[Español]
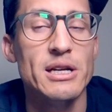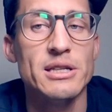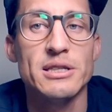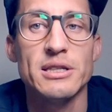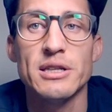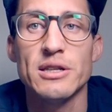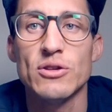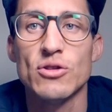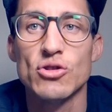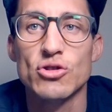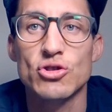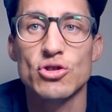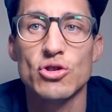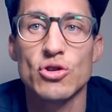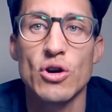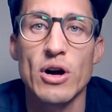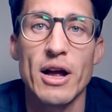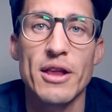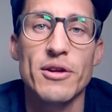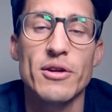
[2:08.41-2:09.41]
sí,
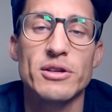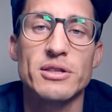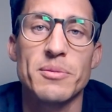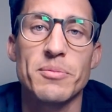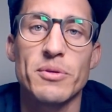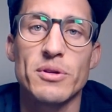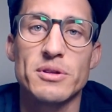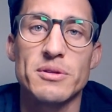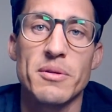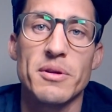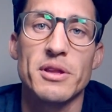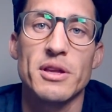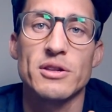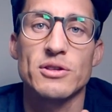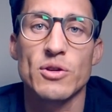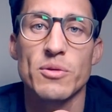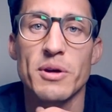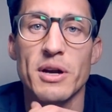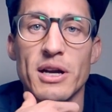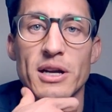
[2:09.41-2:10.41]
8 años aproximadamente
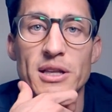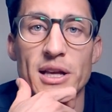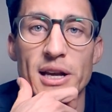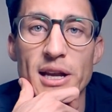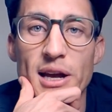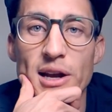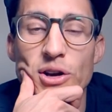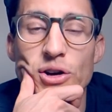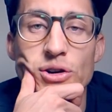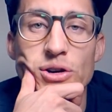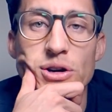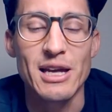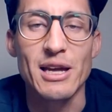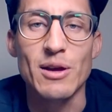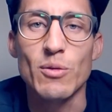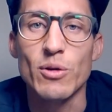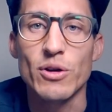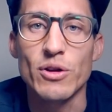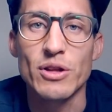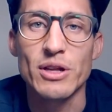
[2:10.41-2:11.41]
soy vegetariano
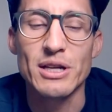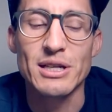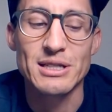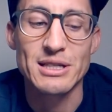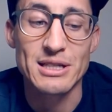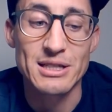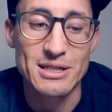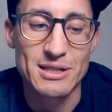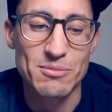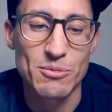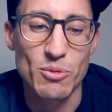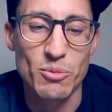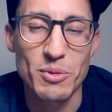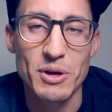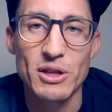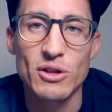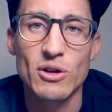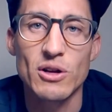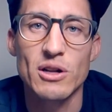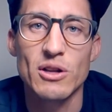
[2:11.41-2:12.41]
y bueno, desde ese
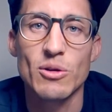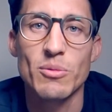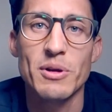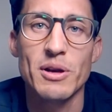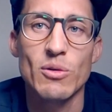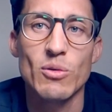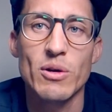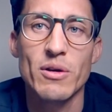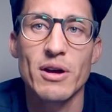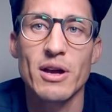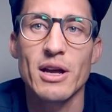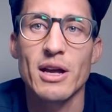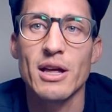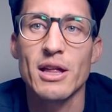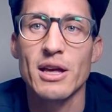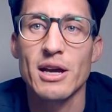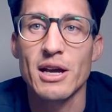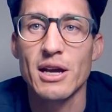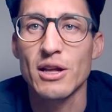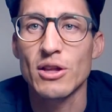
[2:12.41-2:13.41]
momento en 2009
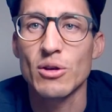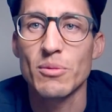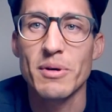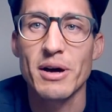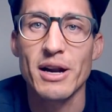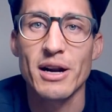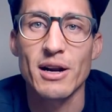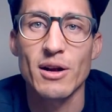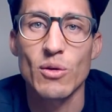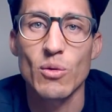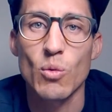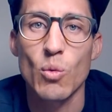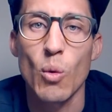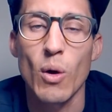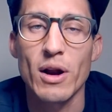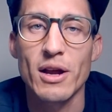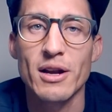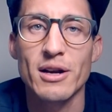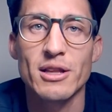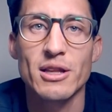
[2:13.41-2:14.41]
que dejé tomar
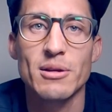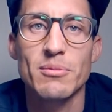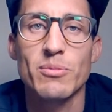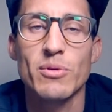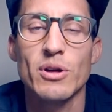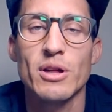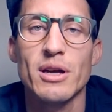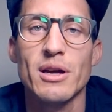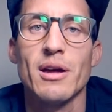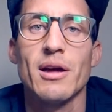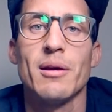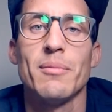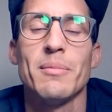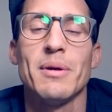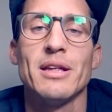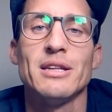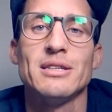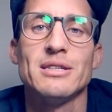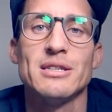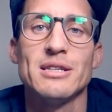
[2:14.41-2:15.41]
cualquier tipo de
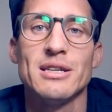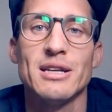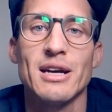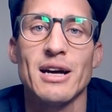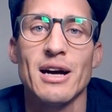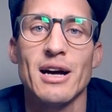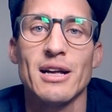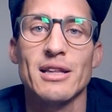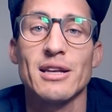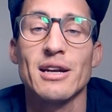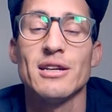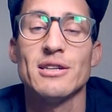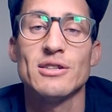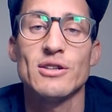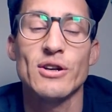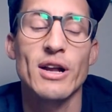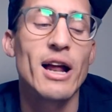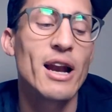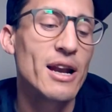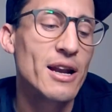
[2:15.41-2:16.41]
medicina
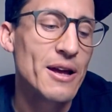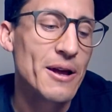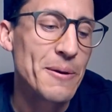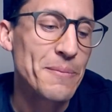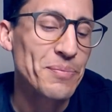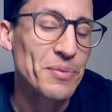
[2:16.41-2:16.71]
tradicional,